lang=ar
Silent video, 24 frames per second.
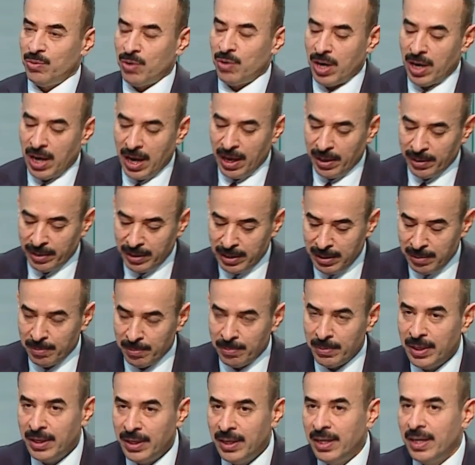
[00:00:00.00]
وعظيم
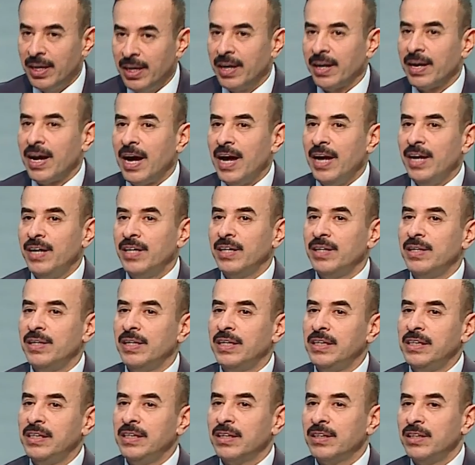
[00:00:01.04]
راح
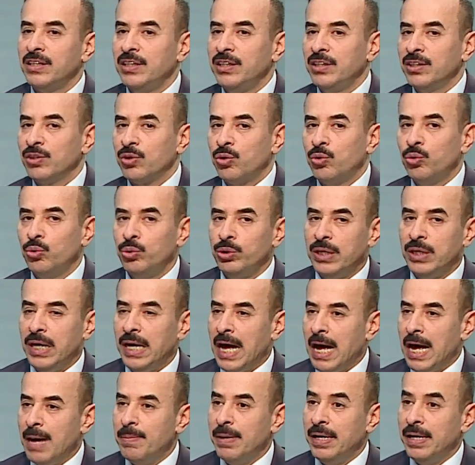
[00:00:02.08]
يقود
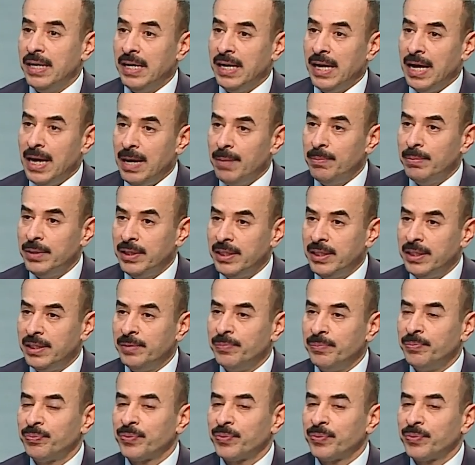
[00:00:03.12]
العمل الأمني